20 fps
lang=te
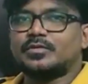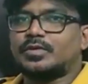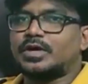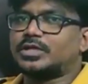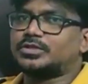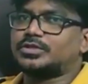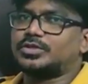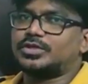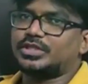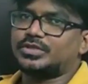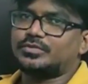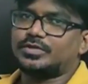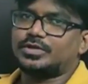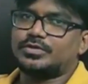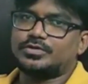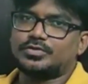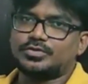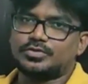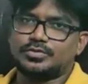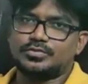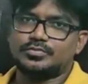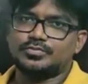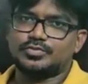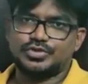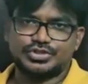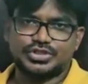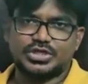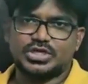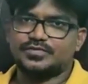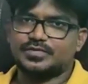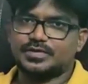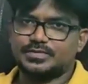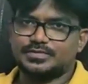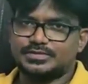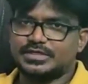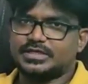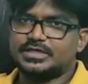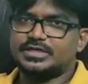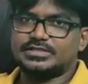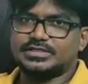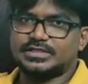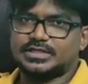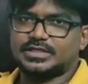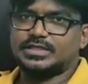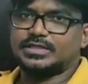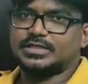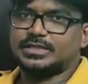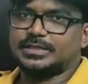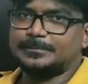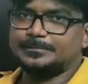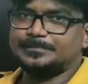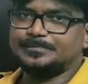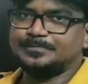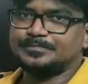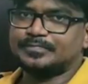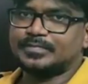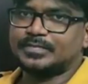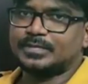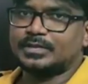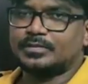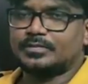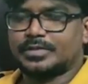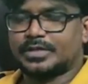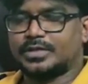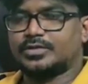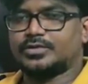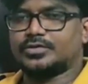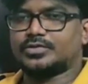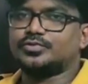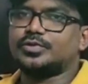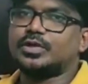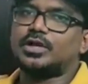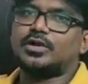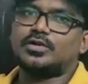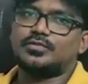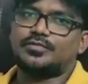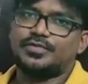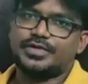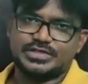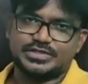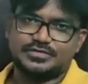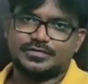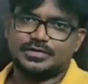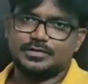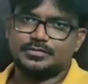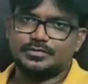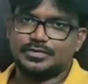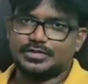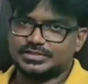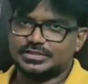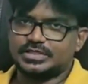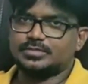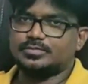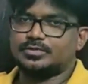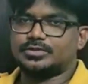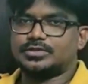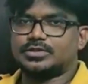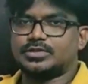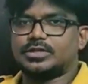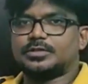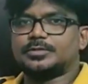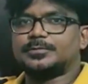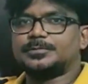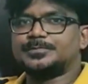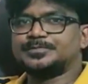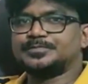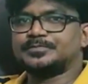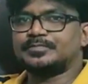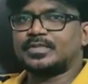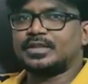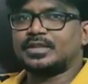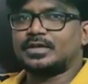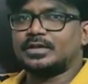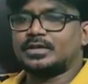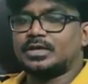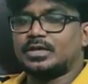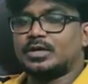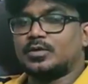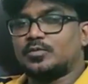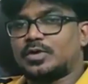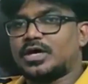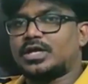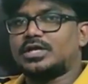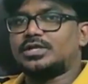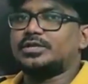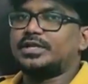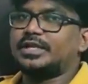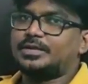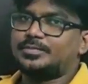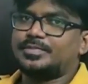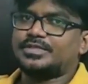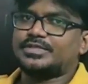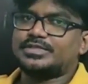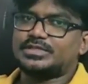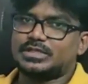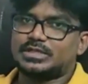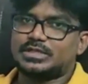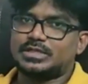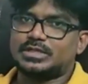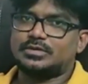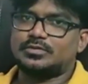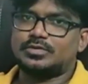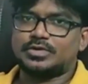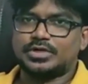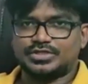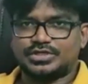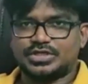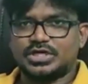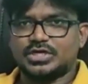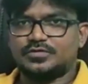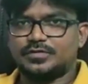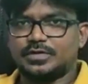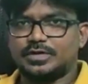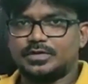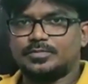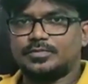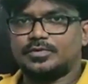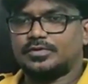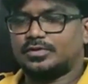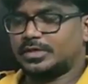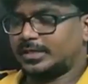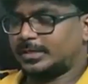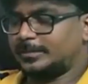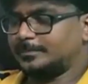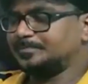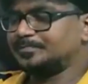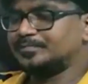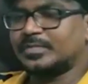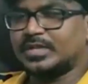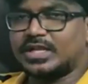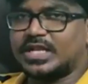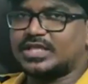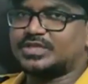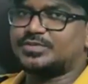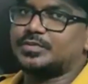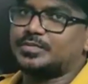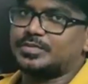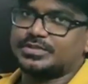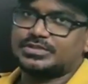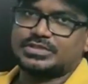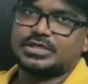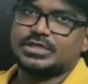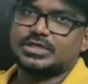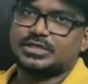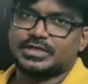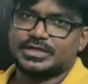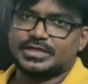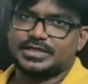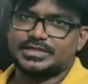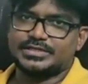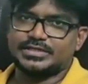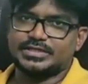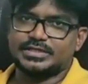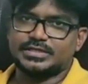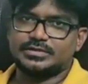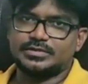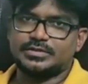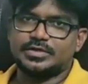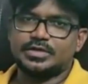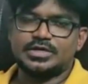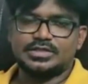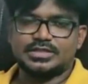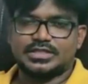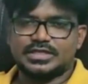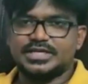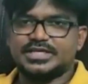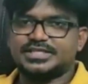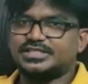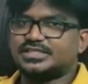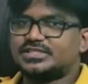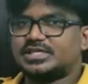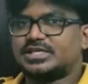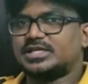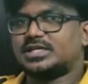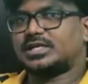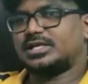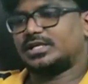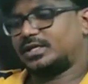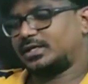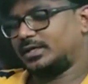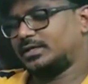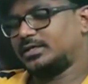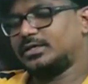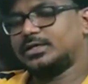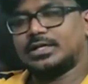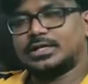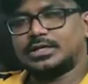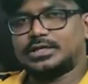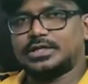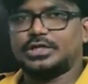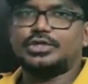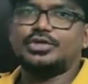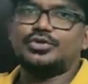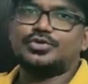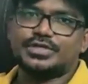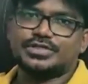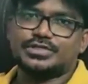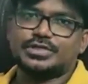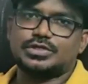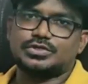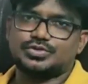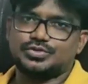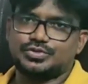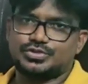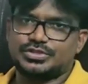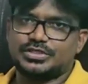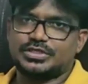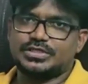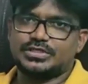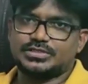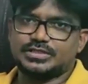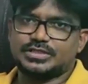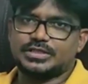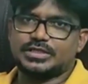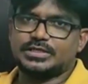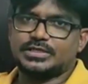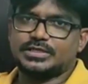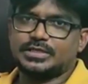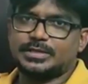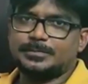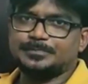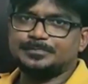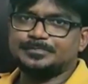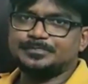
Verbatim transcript: వారితో ఇదివరకు మూడు షార్ట్ ఫిల్మ్స్ చేయడం జరిగింది మరియు త్వరలో ఫీచర్ ఫిల్మ్ కూడా చేయబోతున్నాను వాళ్ళు నిర్మించిన ఒక షార్ట్ ఫిల్మ్లోనే లక్ష్మీ మంచు గారు నటించారు ద డెసిషన్ అని నేను లో షూట్ చేయడం జరిగింది